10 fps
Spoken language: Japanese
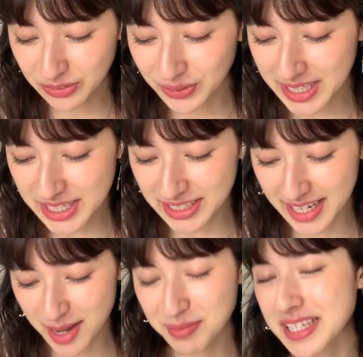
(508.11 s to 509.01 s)
同じく
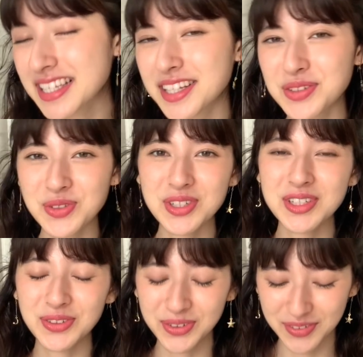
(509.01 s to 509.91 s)
らい、あみ小さな宇宙
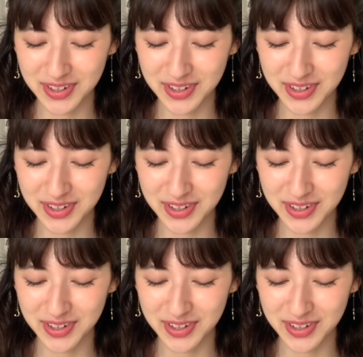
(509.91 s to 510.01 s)
人とこれ